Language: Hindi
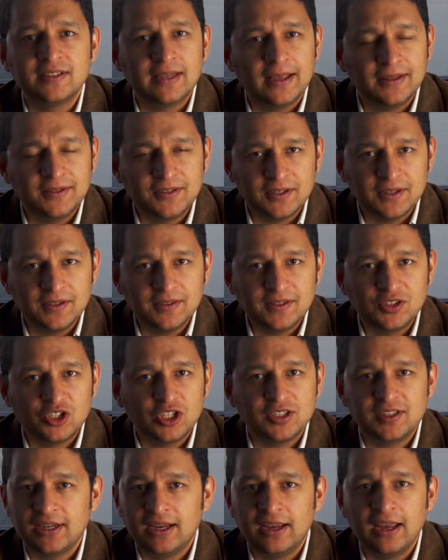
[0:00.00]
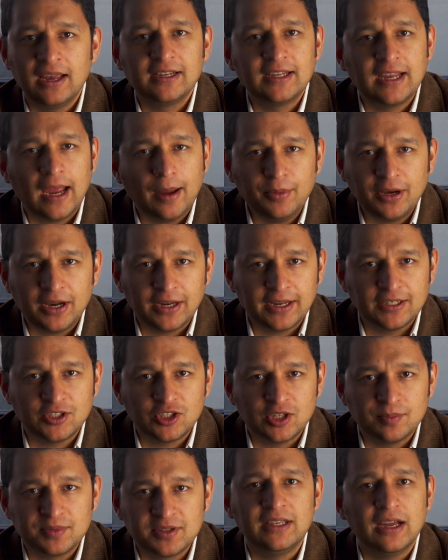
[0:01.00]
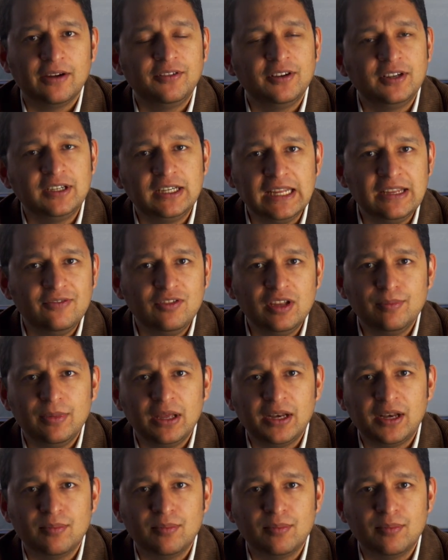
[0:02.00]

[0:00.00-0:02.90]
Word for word: सेंसर्स जैसे कैमरा के चिप्स या फिर टीवी में